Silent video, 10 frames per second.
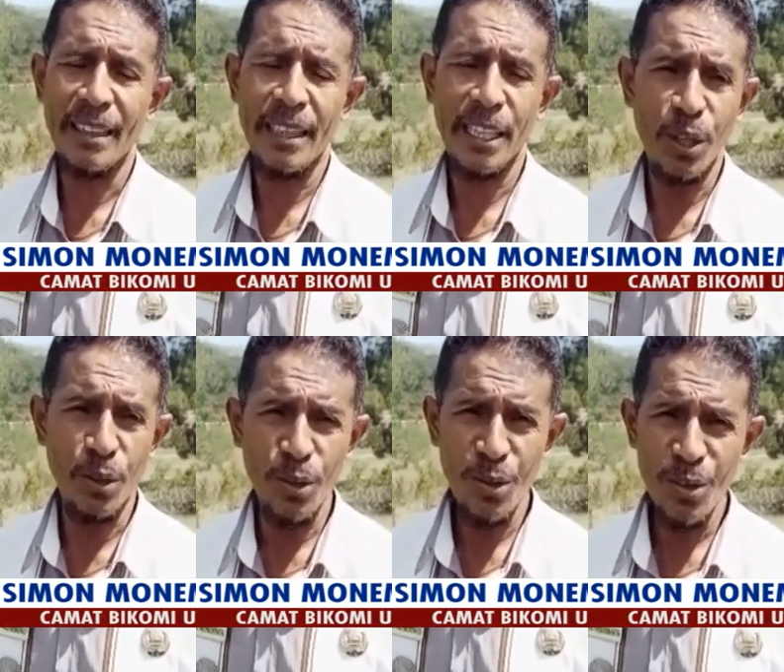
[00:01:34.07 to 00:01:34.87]

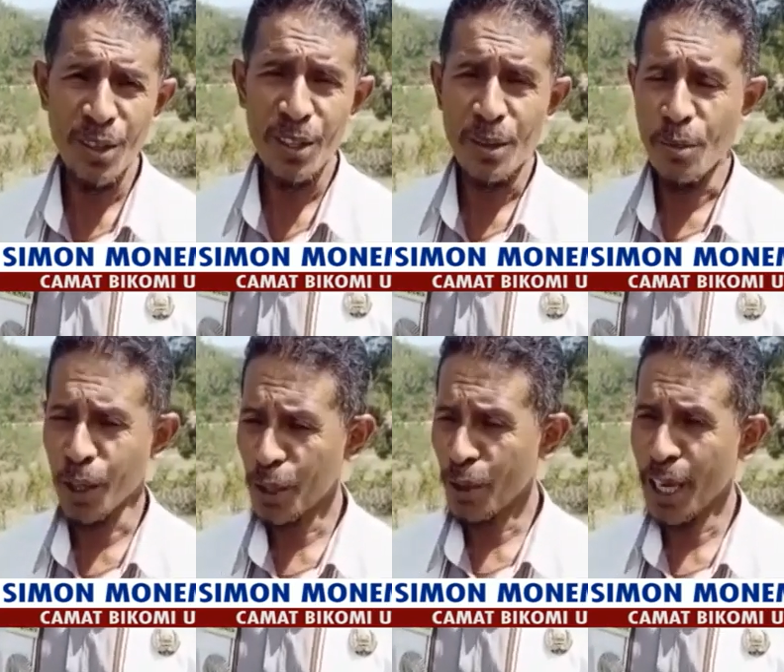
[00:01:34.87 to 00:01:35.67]
TTU bukan
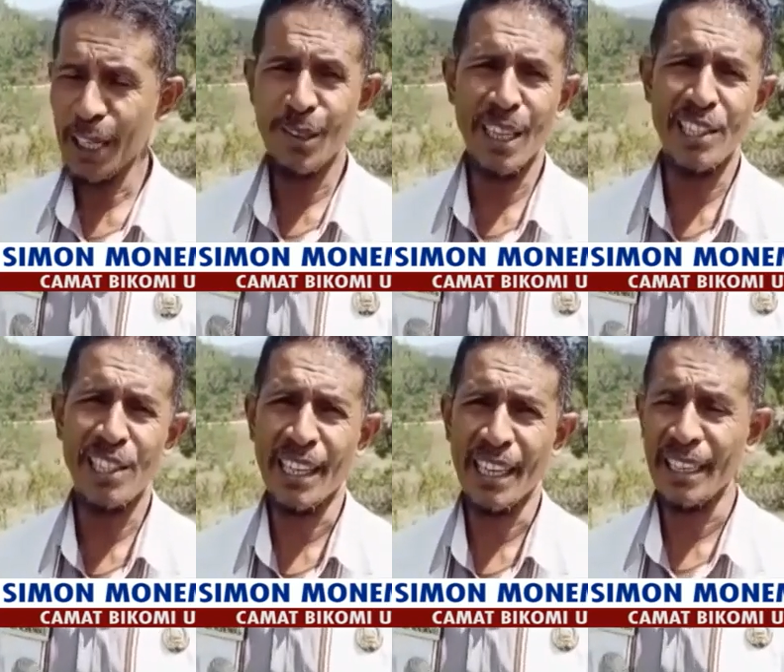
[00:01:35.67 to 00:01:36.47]
di wilayah
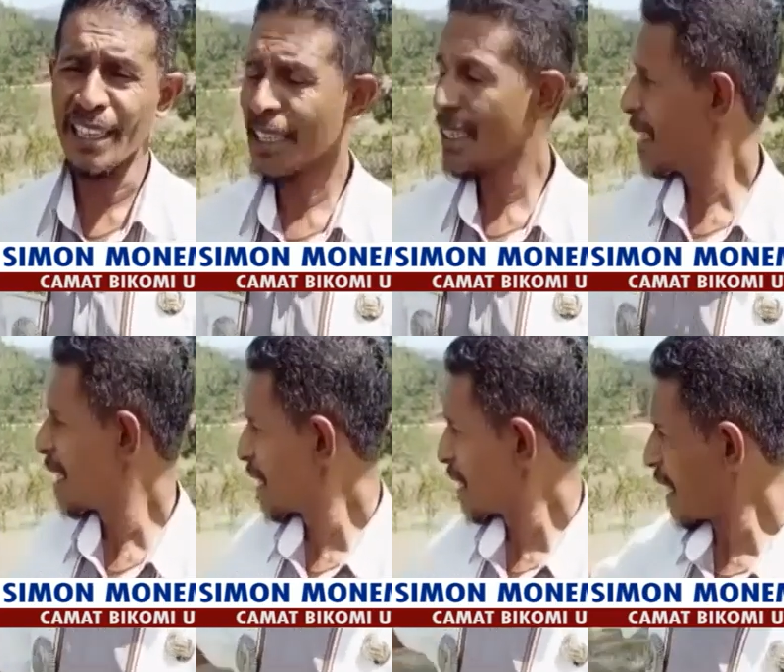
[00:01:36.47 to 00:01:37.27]
Indonesia karena
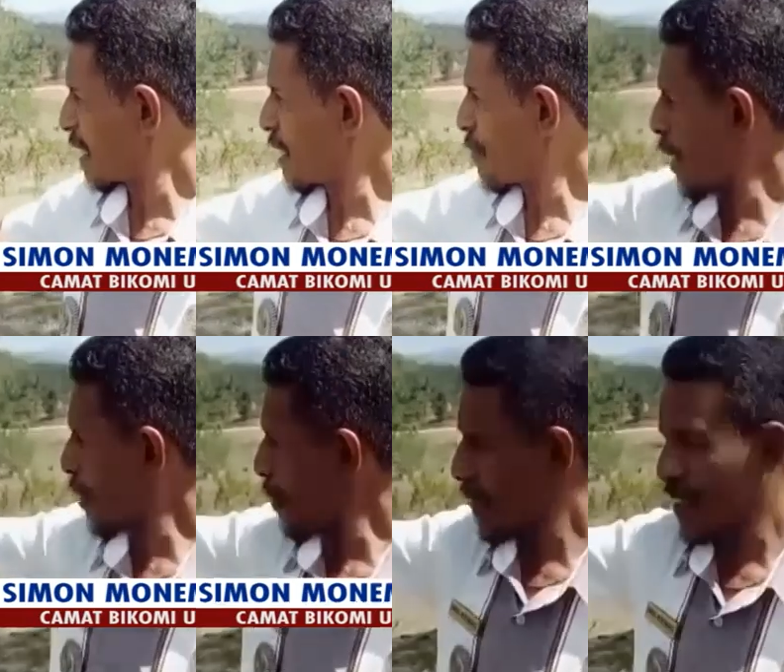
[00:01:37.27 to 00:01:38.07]
kita lihat ini
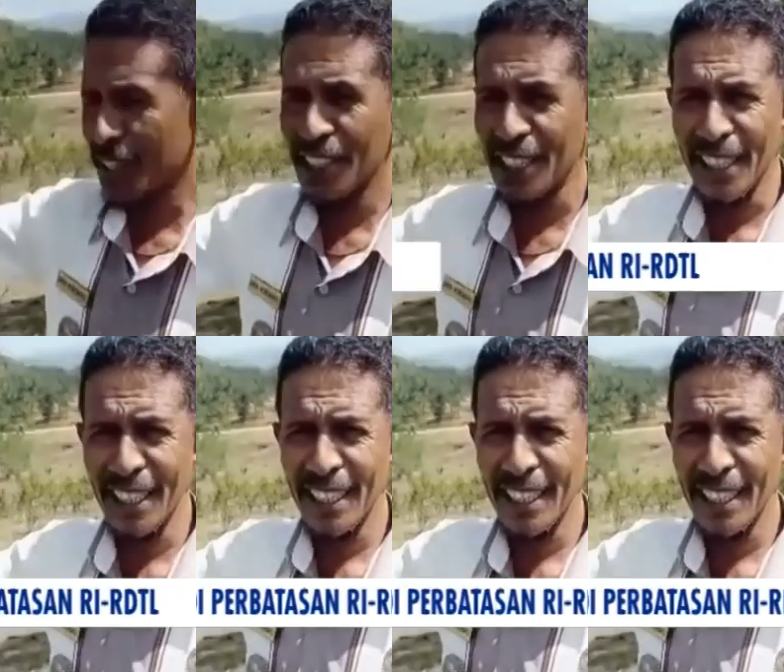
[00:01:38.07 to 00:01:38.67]
palpa atas di sini